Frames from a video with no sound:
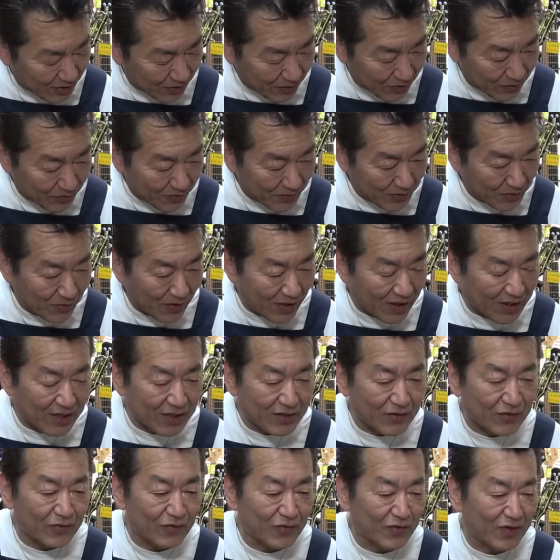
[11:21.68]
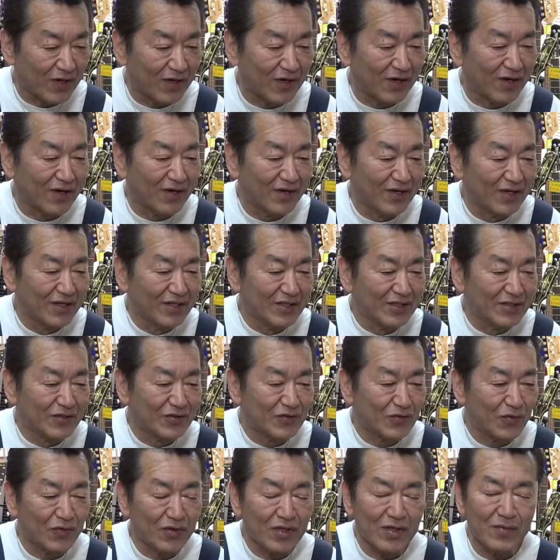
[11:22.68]
けど、指の腹というか、
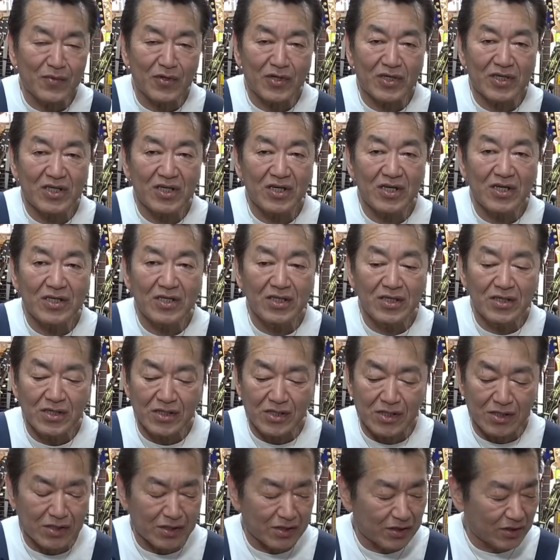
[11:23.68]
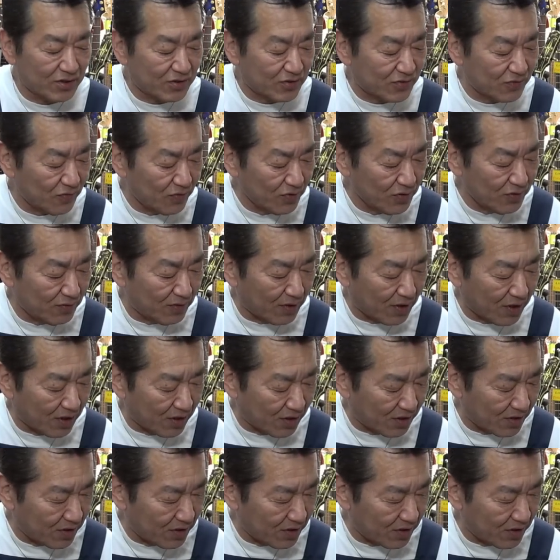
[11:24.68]
それでもキラキラ感がすごいわ。